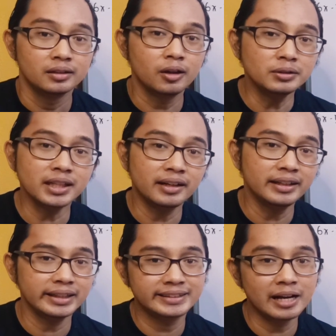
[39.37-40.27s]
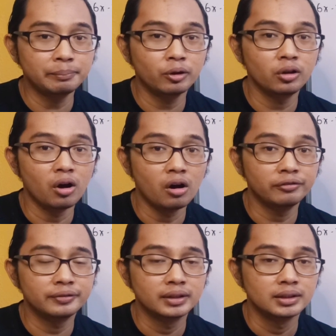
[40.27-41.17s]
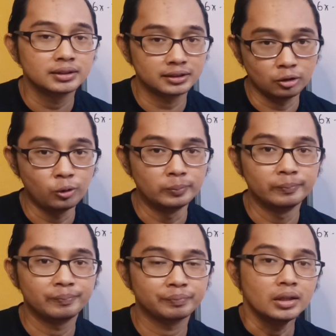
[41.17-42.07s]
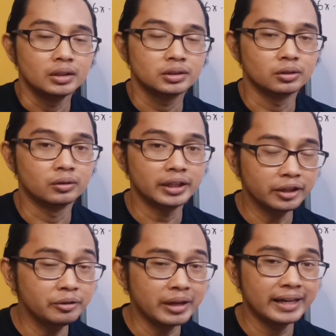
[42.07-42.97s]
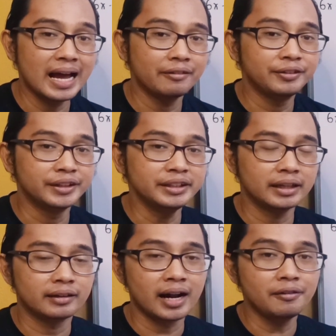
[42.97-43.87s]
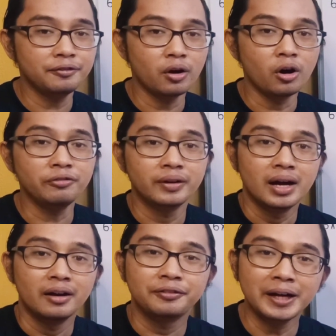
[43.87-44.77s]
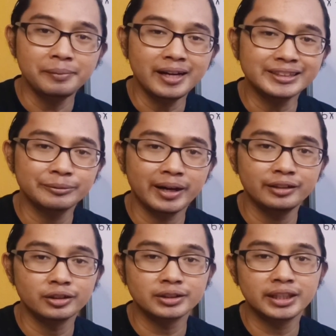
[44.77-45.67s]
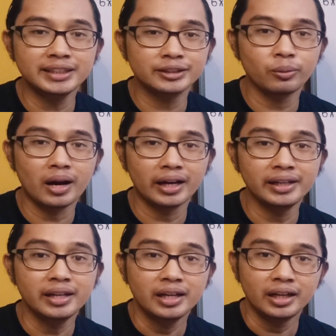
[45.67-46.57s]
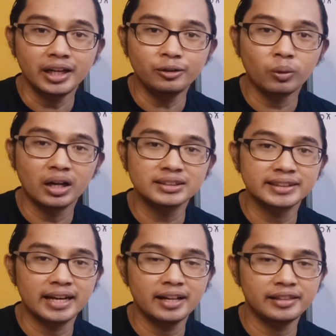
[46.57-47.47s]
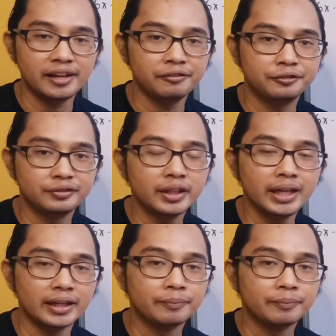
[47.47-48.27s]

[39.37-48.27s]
Those are example of slope. So ngayon, I have here the graph of 5x minus 6y equals negative 3.